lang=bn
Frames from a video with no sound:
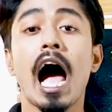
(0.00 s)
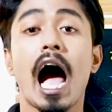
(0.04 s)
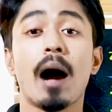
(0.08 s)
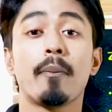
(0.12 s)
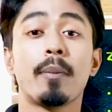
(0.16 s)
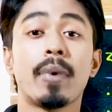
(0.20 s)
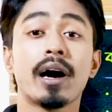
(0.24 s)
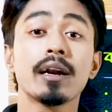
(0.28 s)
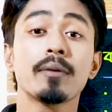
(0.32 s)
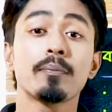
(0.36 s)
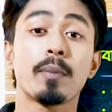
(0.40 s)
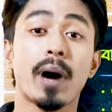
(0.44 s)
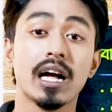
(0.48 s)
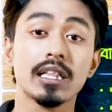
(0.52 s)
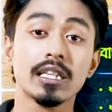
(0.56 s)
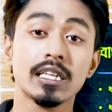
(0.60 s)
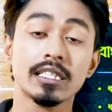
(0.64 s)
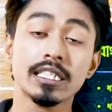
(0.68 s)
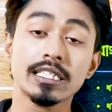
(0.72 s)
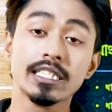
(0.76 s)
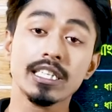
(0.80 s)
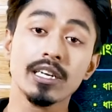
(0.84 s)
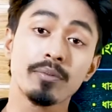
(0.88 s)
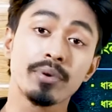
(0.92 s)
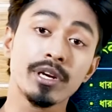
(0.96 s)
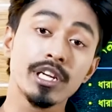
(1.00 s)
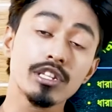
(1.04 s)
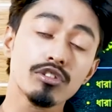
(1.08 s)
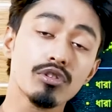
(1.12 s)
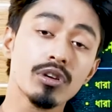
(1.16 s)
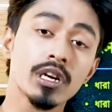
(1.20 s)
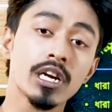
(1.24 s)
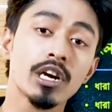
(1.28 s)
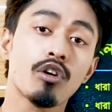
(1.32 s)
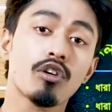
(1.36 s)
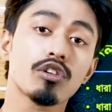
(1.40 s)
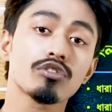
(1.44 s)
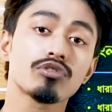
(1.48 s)
আবার বাংলাদেশের
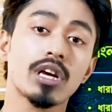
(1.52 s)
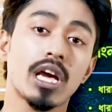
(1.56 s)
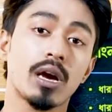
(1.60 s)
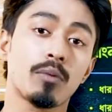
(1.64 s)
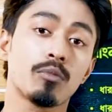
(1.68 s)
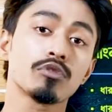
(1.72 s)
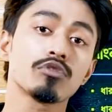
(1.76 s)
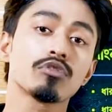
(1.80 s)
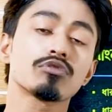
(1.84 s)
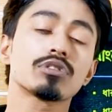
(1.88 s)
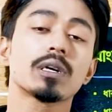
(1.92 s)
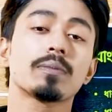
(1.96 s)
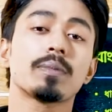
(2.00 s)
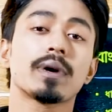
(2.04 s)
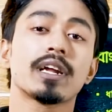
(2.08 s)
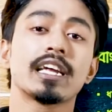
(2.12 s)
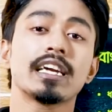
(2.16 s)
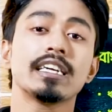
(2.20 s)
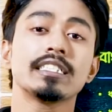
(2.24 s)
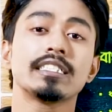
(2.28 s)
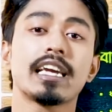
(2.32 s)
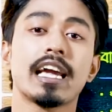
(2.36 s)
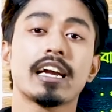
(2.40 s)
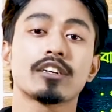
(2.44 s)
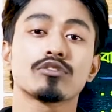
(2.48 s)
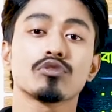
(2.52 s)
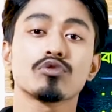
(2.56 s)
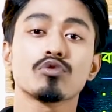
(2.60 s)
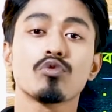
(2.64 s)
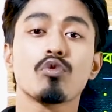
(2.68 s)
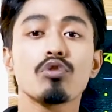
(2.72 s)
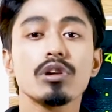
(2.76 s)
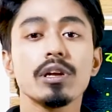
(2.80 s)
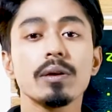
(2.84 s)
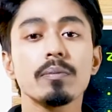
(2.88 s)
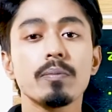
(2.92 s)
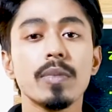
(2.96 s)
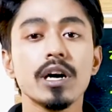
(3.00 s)
ভিতরে হয়তো এমন হতে পারে যে একজন
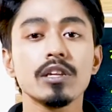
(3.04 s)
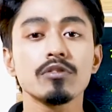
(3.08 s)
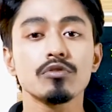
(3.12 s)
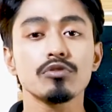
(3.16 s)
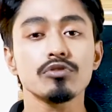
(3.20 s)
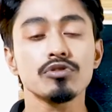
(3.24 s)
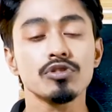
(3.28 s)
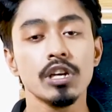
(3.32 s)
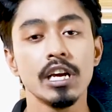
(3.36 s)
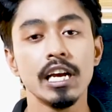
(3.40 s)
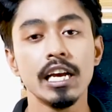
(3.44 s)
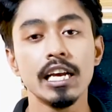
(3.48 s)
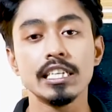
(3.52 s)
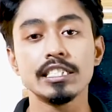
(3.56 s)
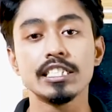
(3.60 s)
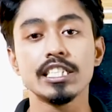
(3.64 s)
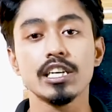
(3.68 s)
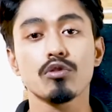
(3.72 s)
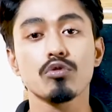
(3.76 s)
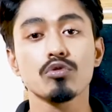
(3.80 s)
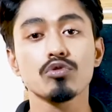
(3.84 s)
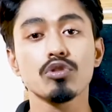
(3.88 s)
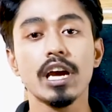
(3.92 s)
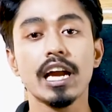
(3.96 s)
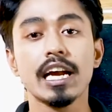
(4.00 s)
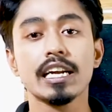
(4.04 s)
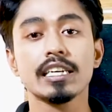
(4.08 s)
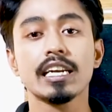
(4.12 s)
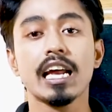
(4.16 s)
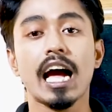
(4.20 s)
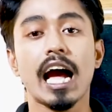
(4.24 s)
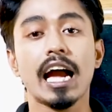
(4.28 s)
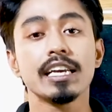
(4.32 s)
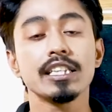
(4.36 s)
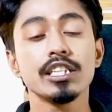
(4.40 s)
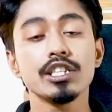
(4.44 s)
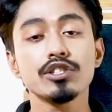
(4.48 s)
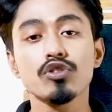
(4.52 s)
গরিব মানুষ যে কোনো একটা
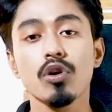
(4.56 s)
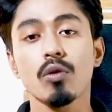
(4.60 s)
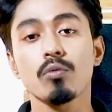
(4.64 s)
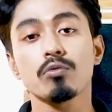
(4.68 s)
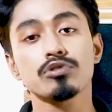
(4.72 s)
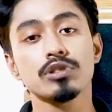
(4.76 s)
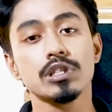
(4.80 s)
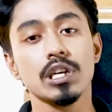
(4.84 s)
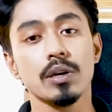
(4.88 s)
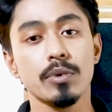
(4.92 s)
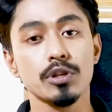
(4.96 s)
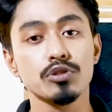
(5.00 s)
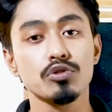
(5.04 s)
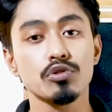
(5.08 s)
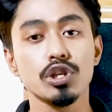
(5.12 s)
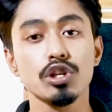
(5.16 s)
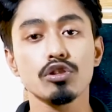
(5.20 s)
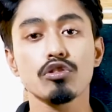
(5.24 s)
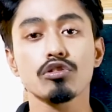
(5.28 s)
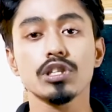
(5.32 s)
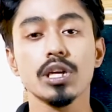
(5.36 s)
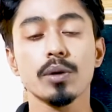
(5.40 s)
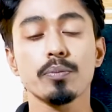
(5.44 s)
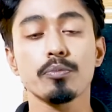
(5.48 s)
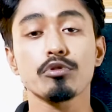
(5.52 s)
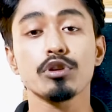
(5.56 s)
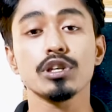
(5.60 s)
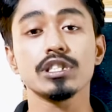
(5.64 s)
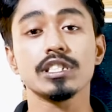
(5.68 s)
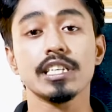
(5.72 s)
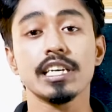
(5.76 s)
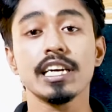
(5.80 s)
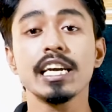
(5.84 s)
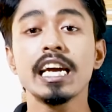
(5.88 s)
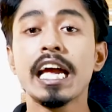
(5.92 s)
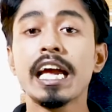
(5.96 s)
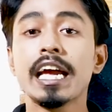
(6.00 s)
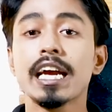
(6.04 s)
আইনি সমস্যায় বা জটিলতায়
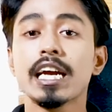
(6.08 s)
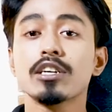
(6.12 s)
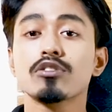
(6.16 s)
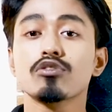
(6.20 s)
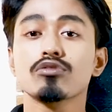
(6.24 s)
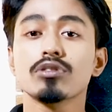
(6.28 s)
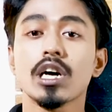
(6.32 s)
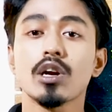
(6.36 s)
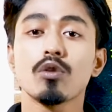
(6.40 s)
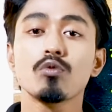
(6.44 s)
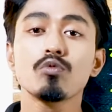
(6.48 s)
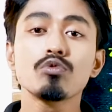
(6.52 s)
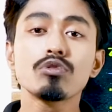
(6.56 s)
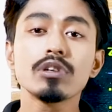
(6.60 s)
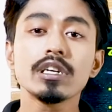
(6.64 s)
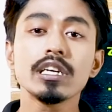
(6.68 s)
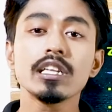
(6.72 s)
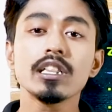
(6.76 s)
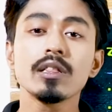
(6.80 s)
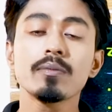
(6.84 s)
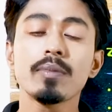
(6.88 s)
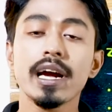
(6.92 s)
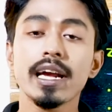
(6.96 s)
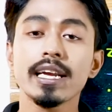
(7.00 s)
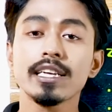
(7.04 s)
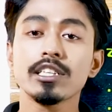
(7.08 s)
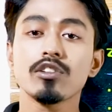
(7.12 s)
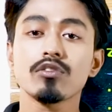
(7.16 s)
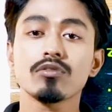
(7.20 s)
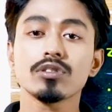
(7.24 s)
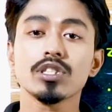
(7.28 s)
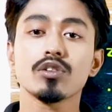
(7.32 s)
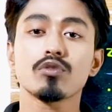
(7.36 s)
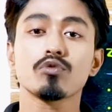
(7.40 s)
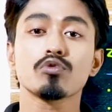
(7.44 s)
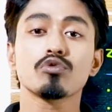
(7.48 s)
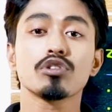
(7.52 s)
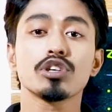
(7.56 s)
পড়েছে কিন্তু তার উকিল বা এই
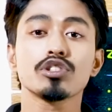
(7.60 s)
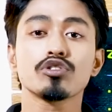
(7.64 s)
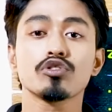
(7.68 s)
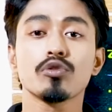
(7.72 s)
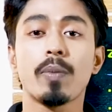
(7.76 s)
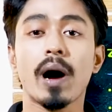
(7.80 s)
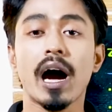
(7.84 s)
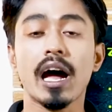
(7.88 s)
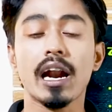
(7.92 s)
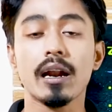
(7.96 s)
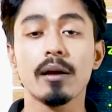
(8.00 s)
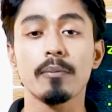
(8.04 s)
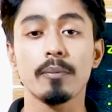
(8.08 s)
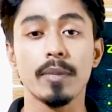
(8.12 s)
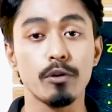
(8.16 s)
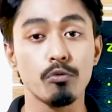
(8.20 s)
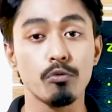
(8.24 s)
ধরনের কোনো কিছু ভাড়া